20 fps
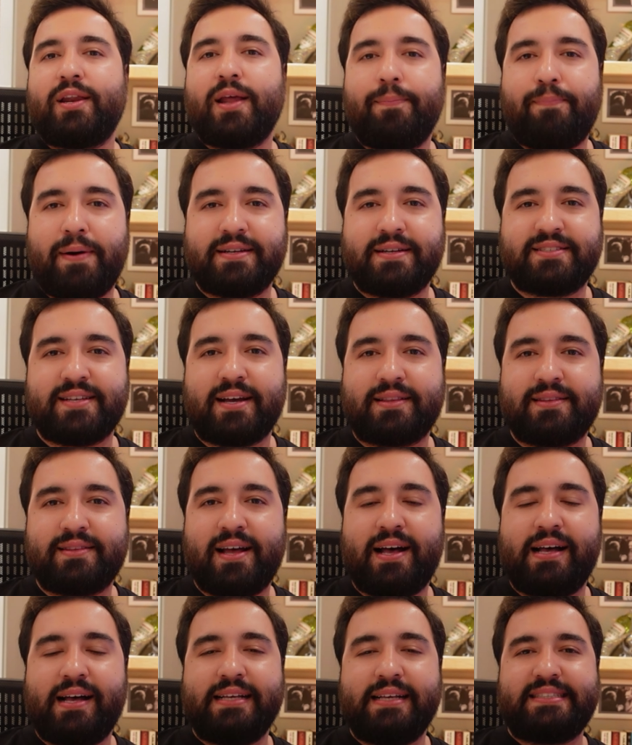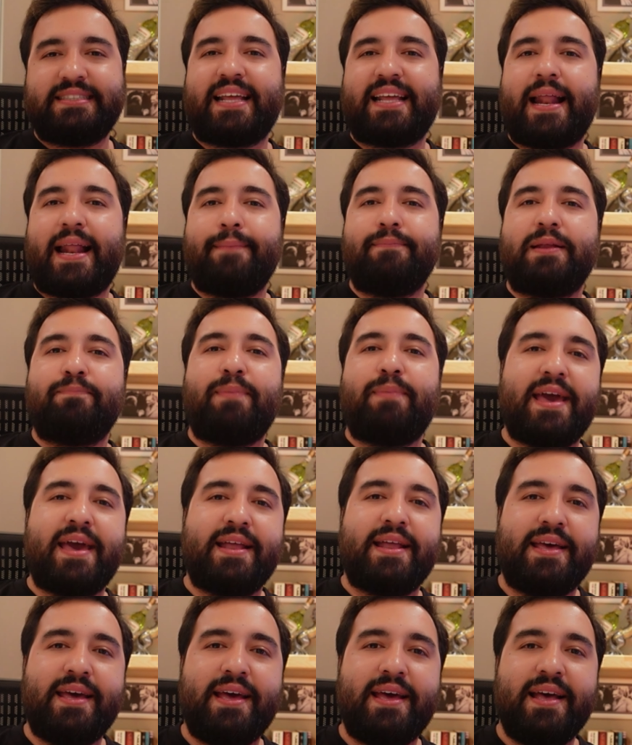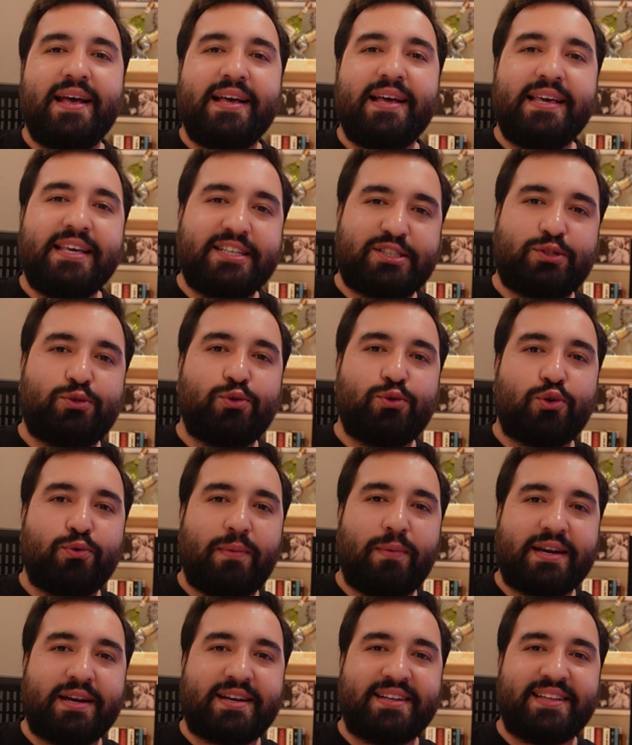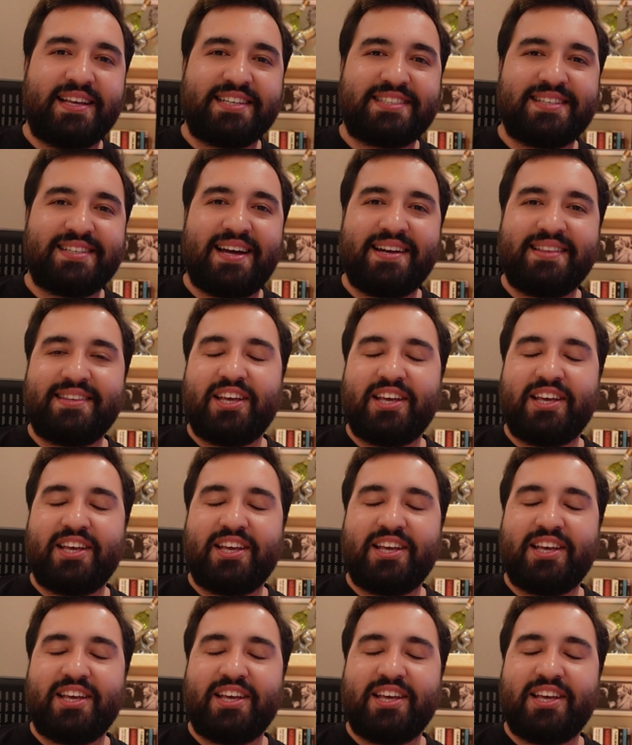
yaparsak da sizlerden bir beğeni istiyorum arkadaşlar.